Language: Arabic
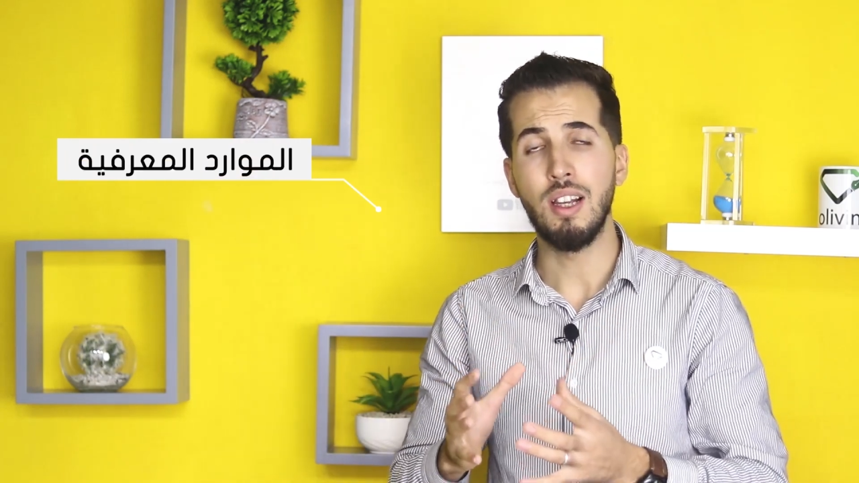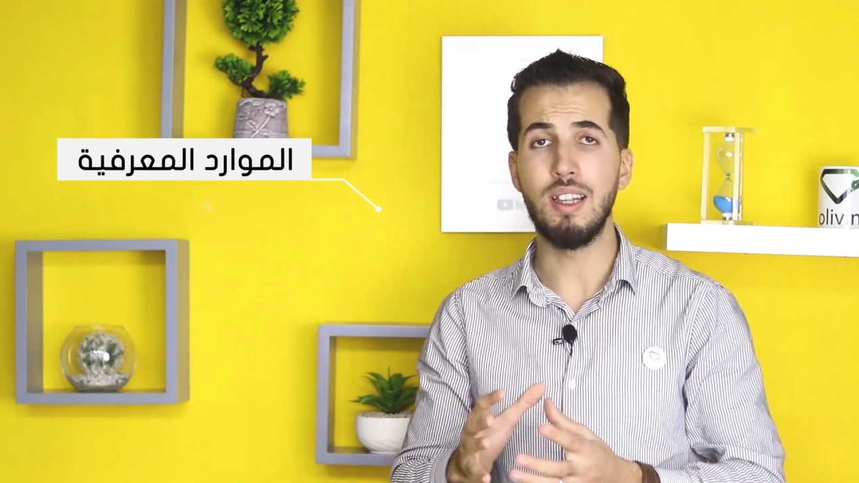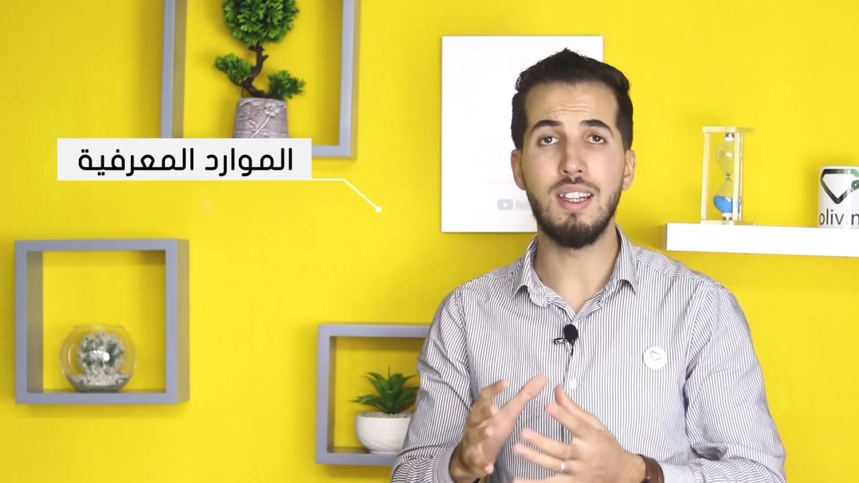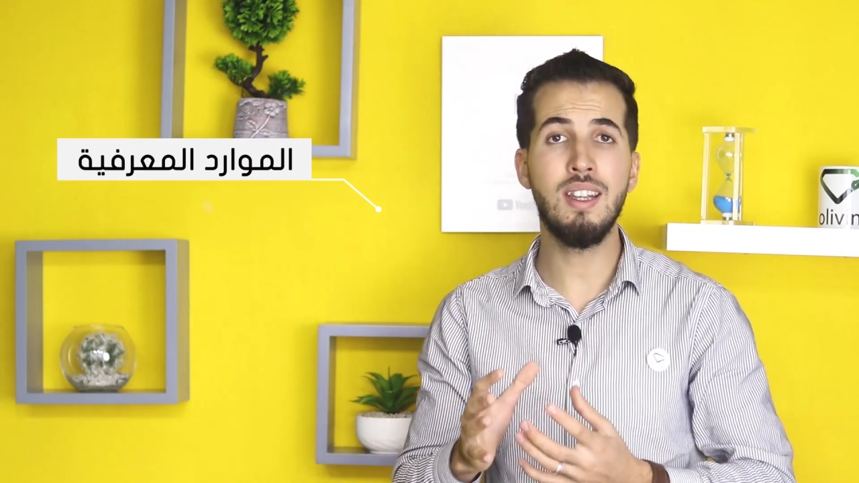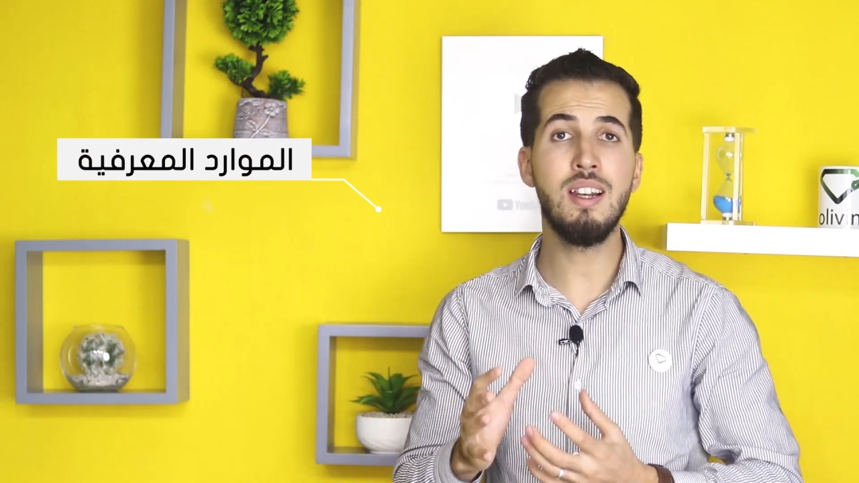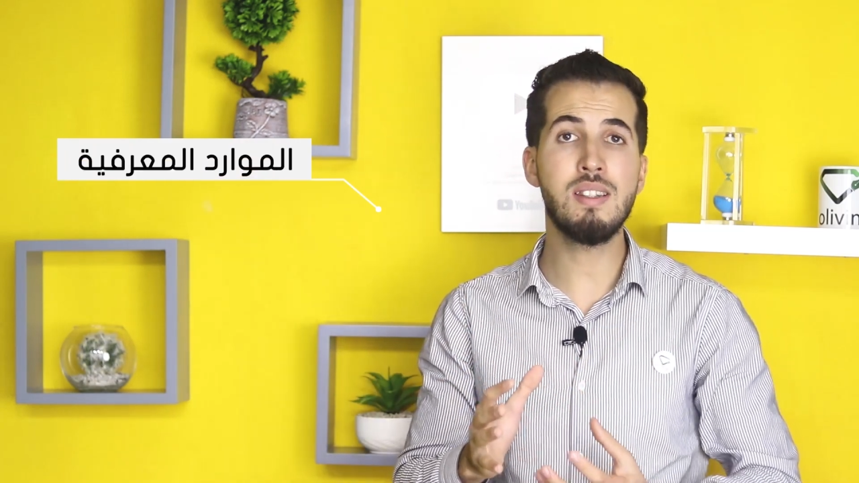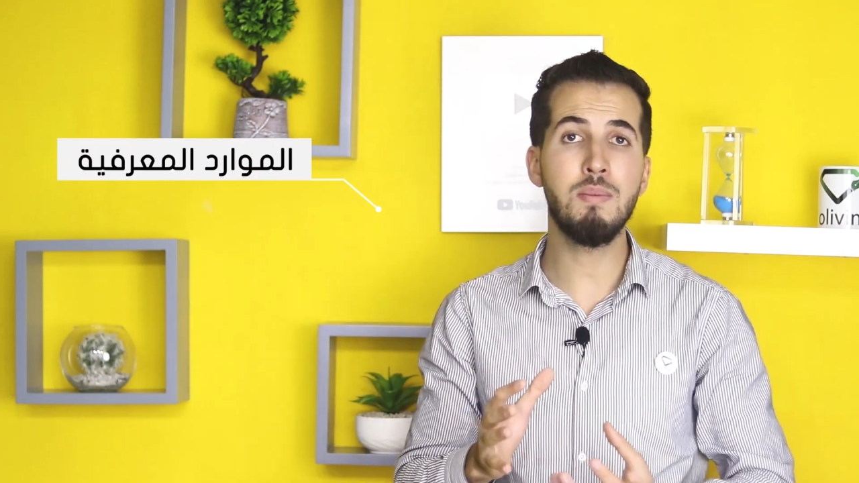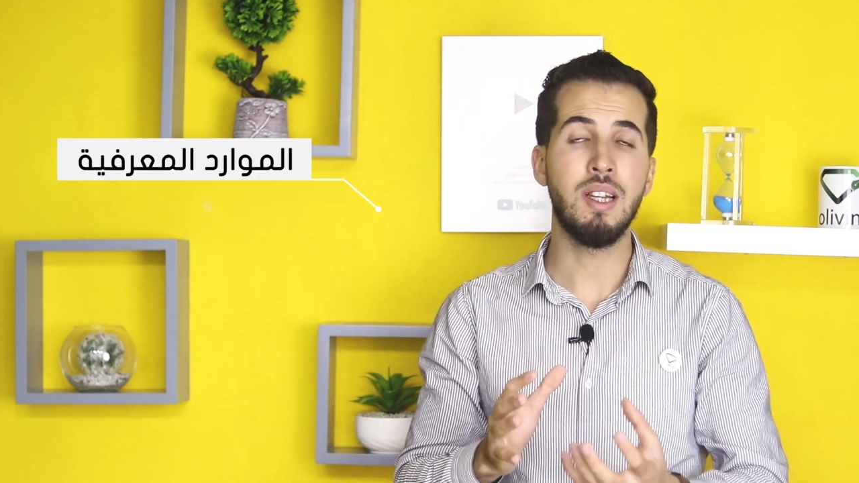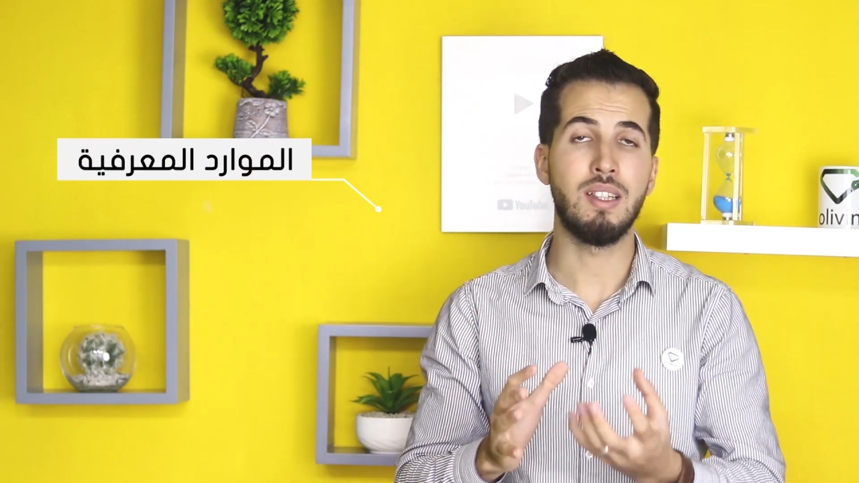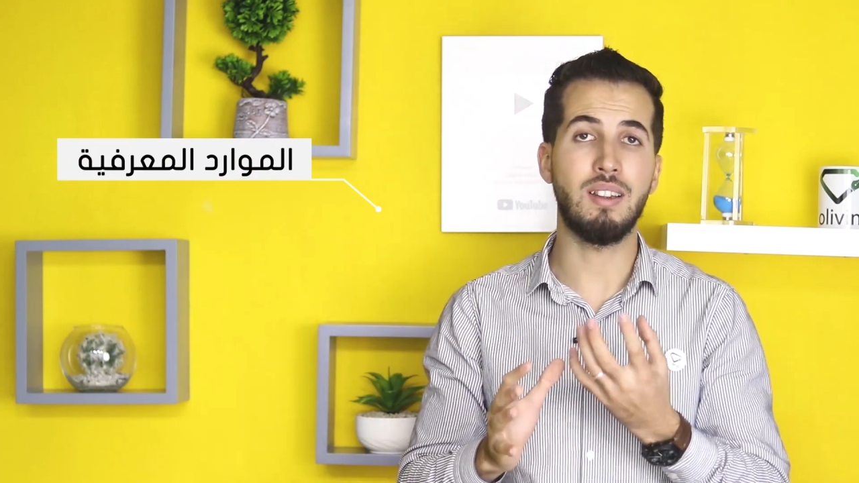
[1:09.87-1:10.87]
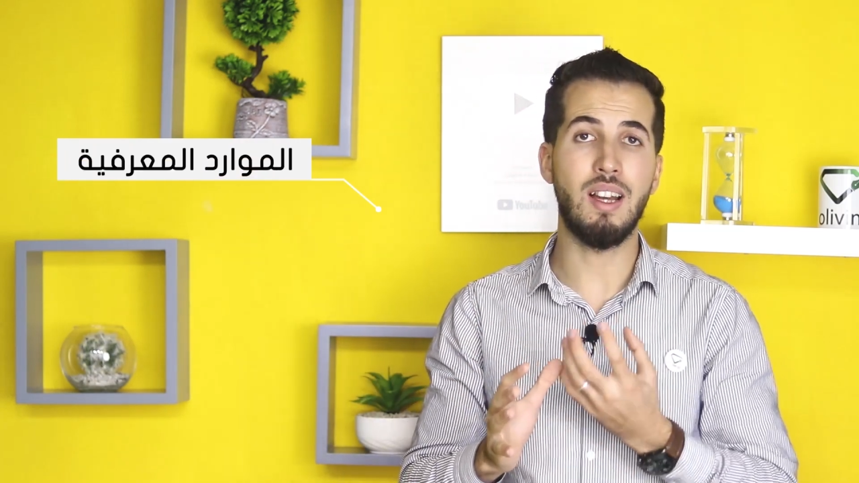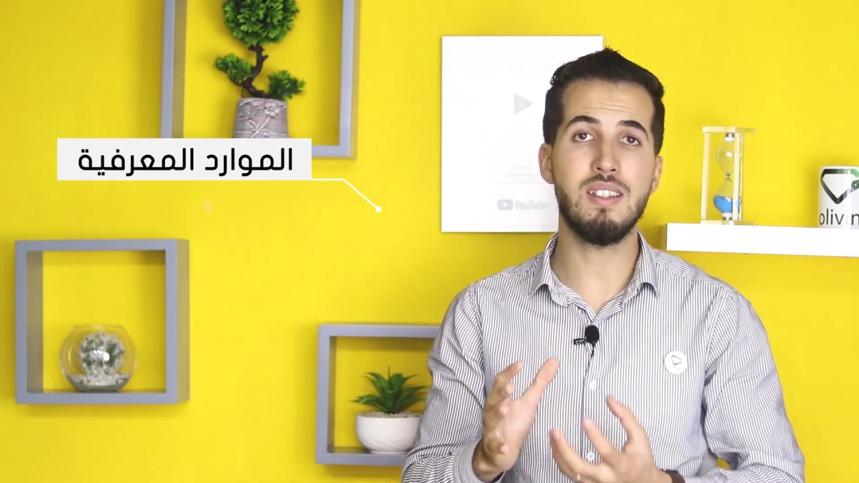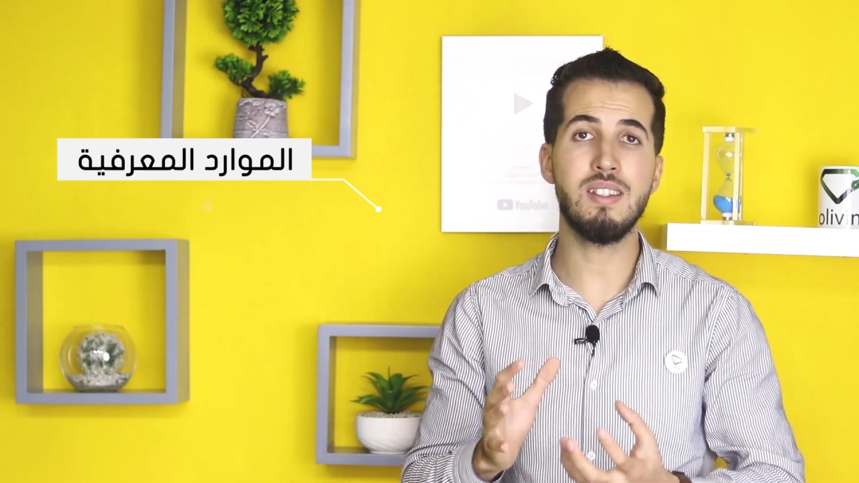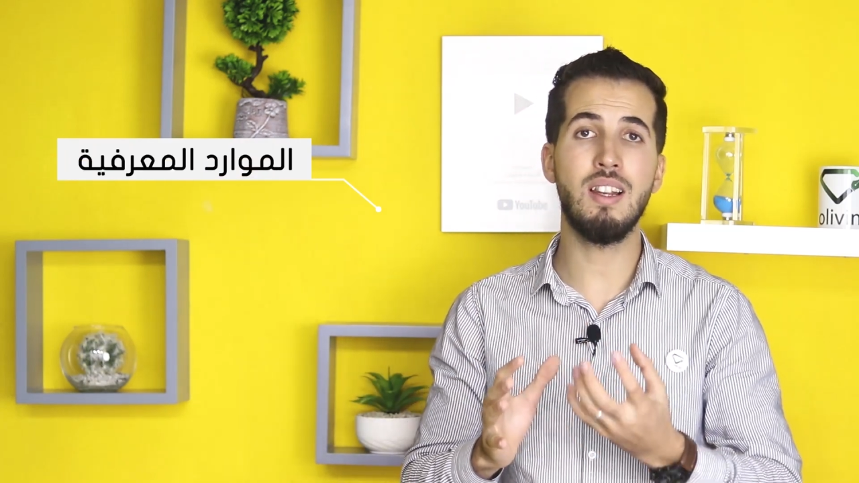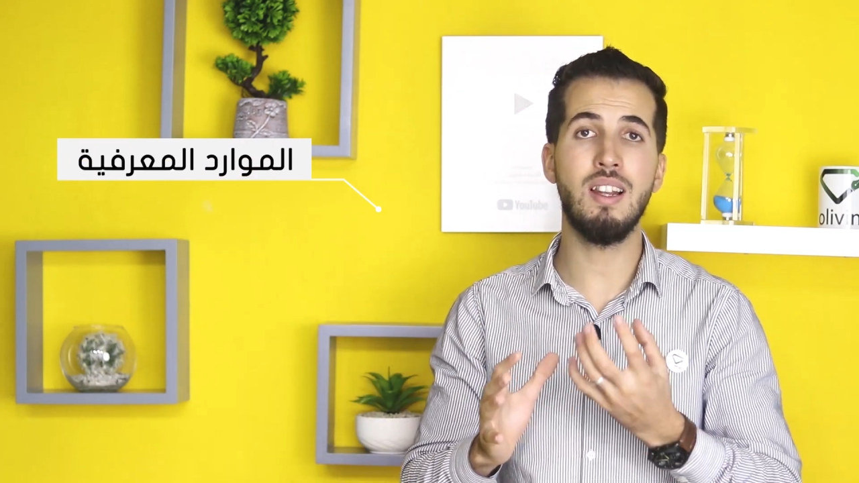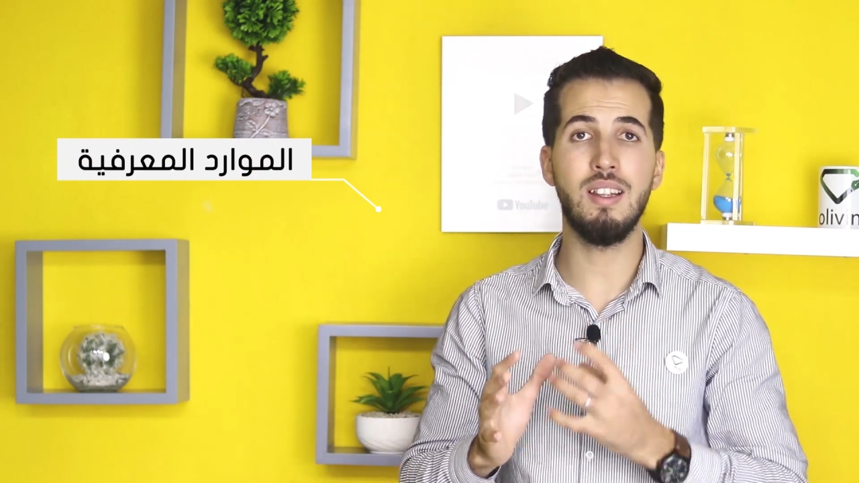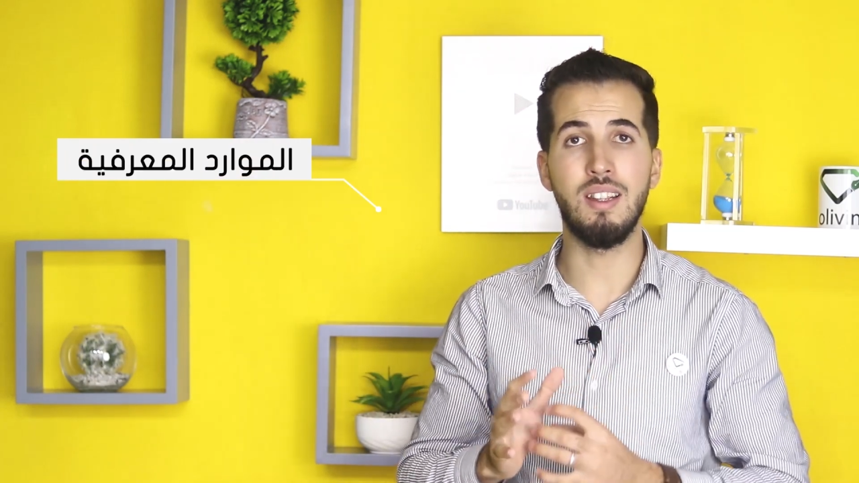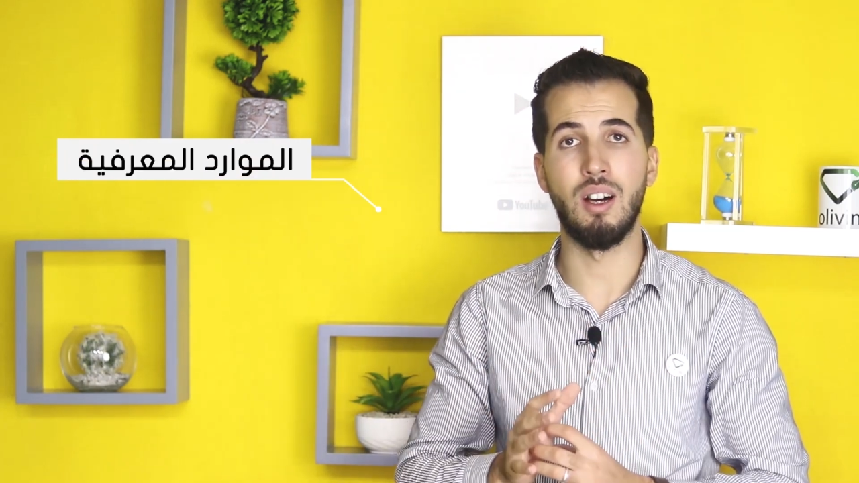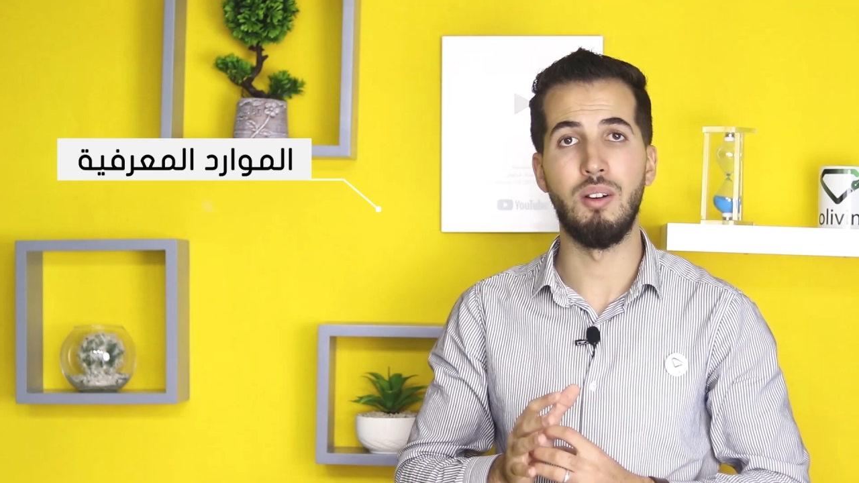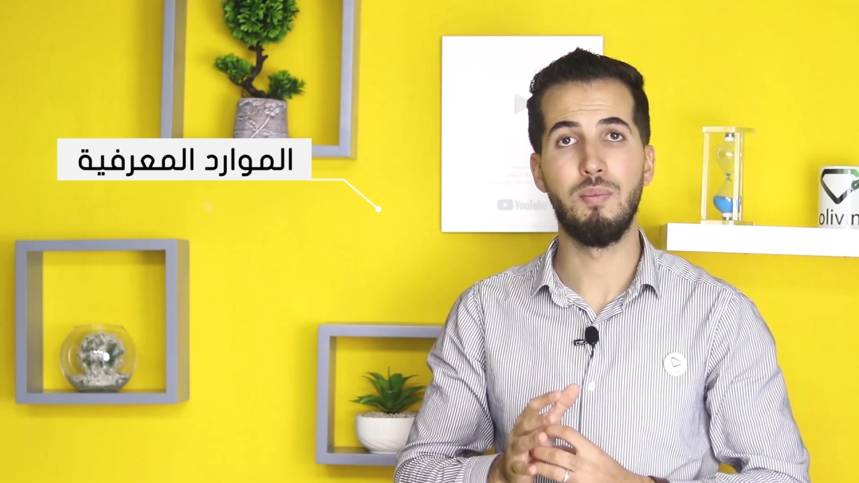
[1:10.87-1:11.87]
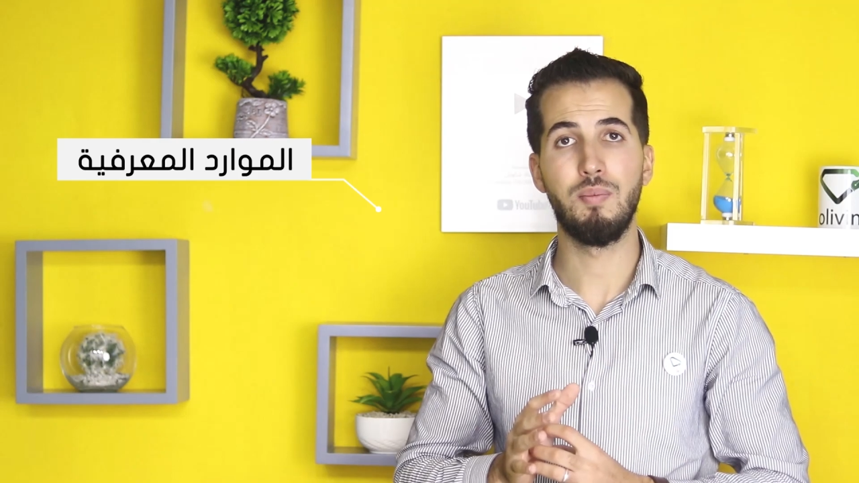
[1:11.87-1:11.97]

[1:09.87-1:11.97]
اللي يلزم تتحصل عليها